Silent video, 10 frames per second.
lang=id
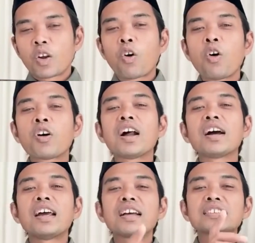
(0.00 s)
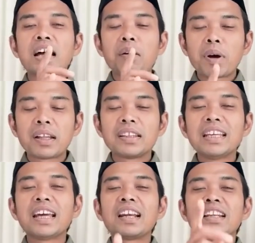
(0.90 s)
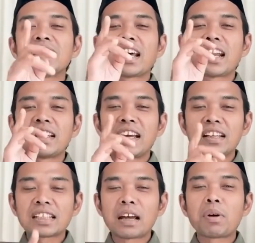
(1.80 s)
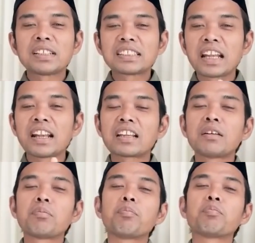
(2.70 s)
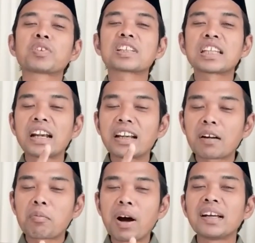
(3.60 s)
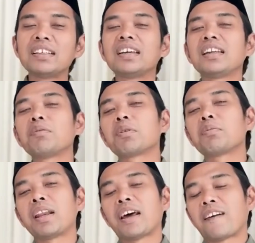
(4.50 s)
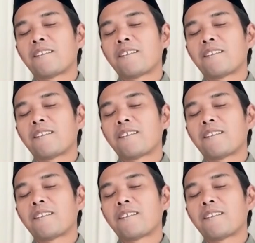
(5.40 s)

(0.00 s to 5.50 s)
Orang yang sama tinggal di tanah yang sama, standarnya standar bahagianya berbeda.